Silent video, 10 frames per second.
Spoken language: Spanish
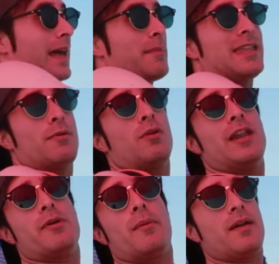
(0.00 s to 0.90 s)
También llevo
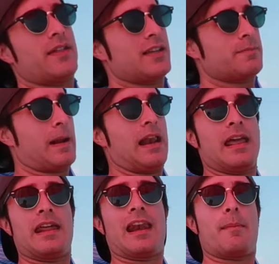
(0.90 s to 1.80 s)
un libro a veces para
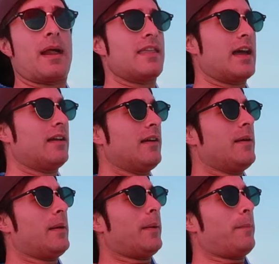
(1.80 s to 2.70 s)
leer en la playa,
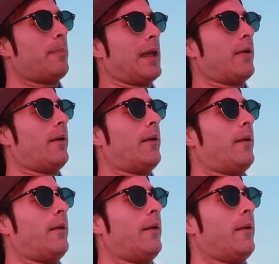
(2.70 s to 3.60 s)
pero
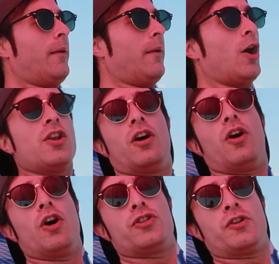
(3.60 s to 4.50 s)
hoy
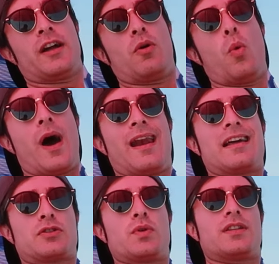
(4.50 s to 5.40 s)
no, hoy toca jugar
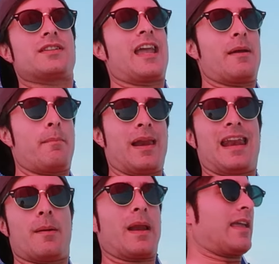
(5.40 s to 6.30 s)
la Switch en
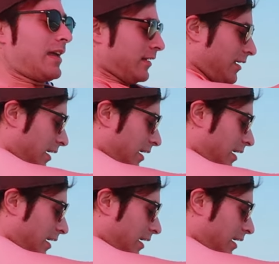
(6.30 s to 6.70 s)
plena playa.